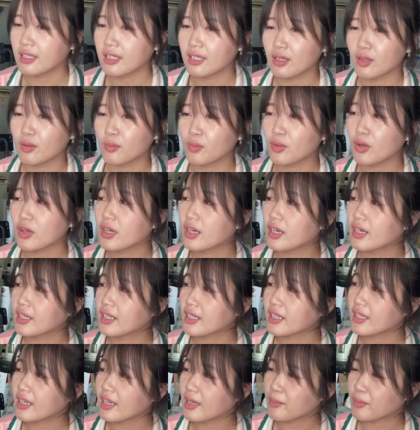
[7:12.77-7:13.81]
thì cũng có gửi
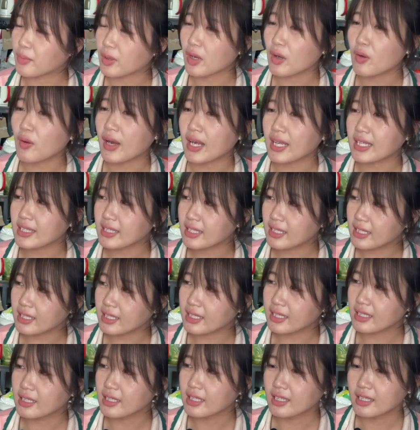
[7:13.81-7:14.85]
đến kênh cái khoản
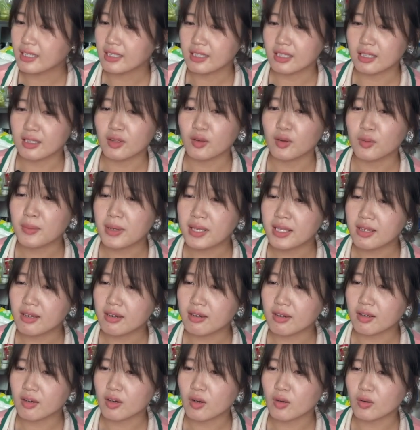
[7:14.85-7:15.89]
tiền ừ. thì thôi bây
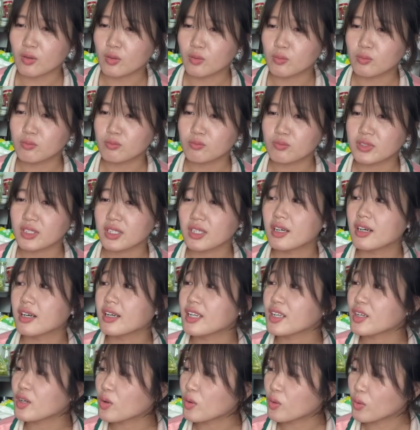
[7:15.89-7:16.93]
giờ con cũng sẽ gửi
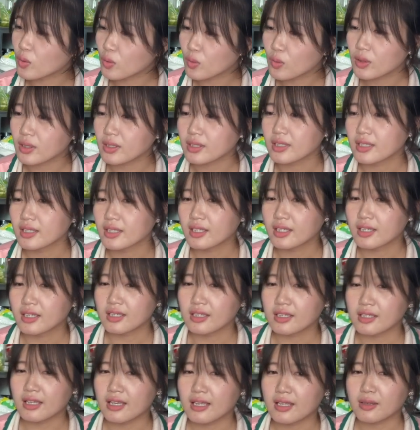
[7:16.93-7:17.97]
đến cô luôn để,
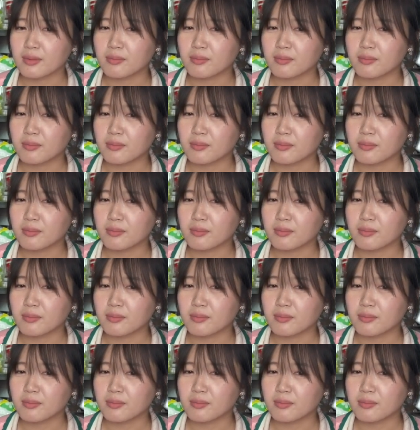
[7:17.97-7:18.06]
dạ. để